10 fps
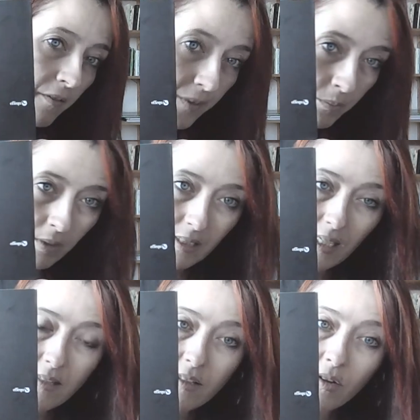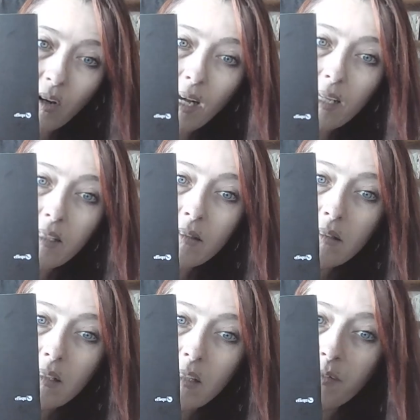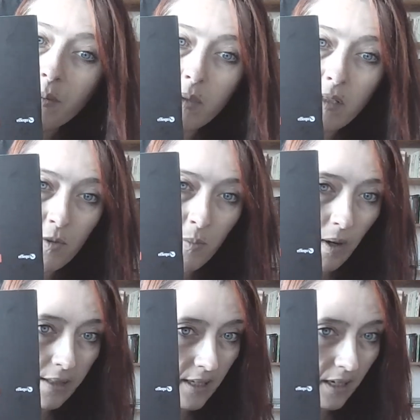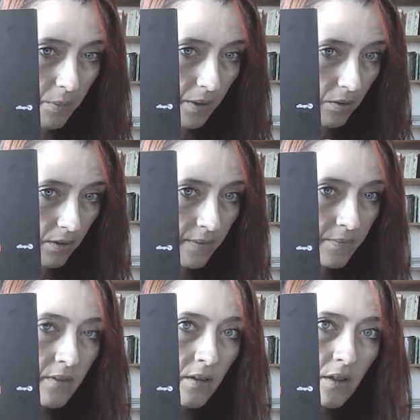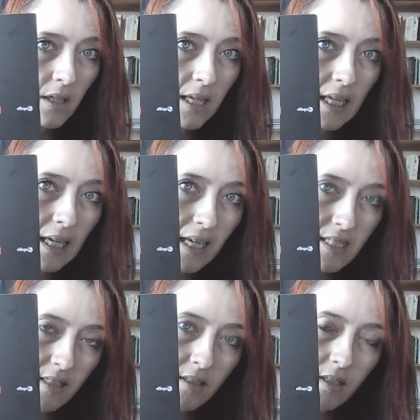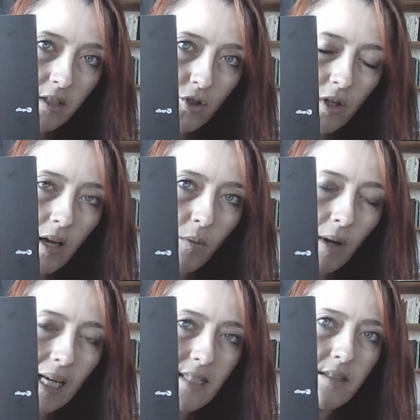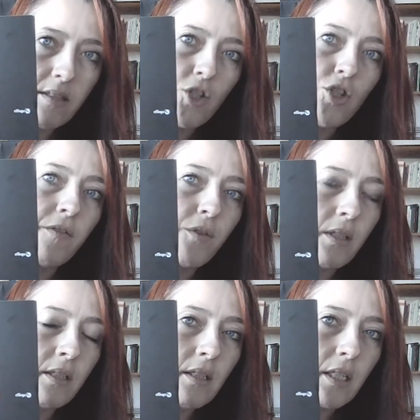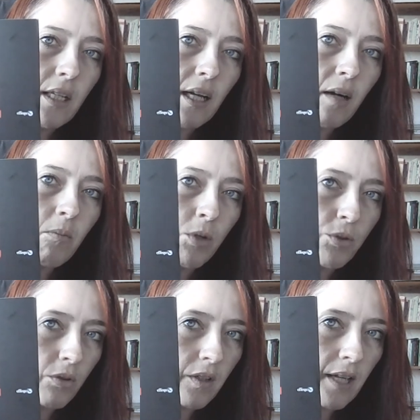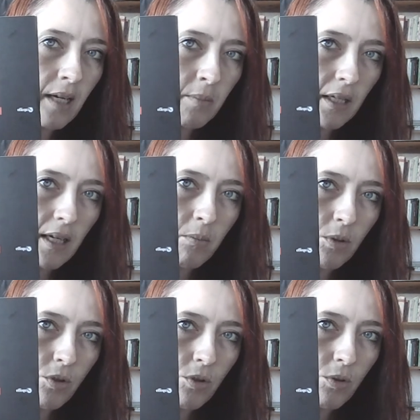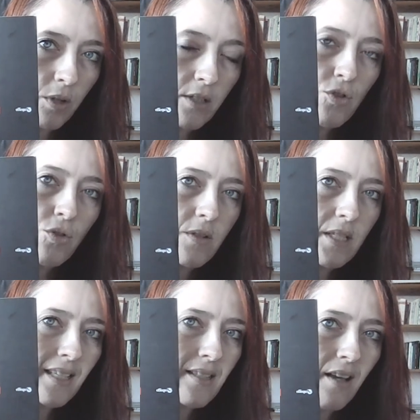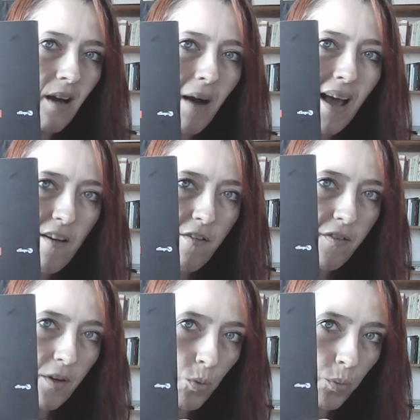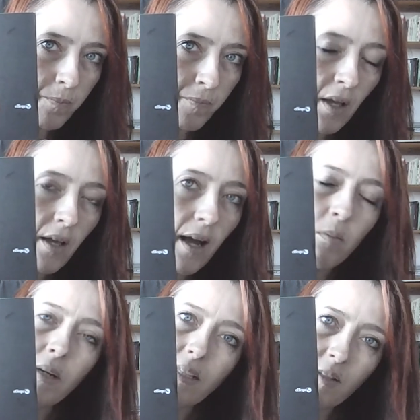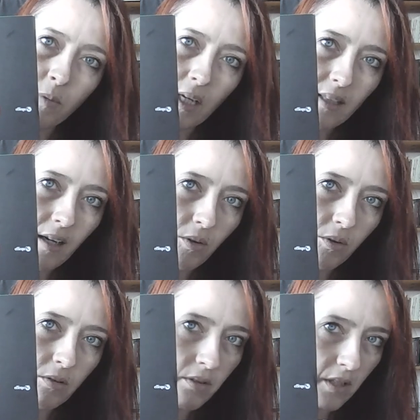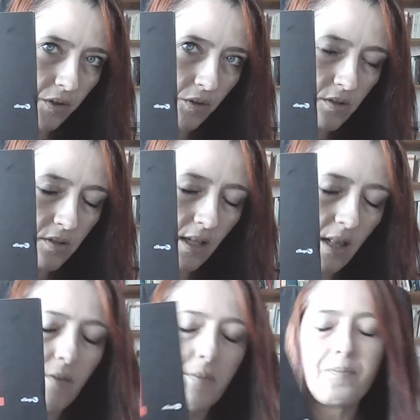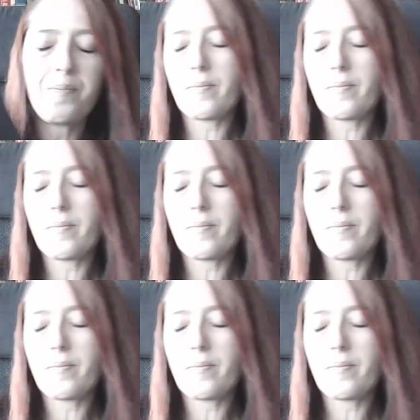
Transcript: Femminili singolari, il femminismo è nelle parole e la casa editrice è una casa editrice fiorentina molto dinamica, molto coraggiosa che si chiama FQ e ha un bellissimo catalogo che vi consiglio.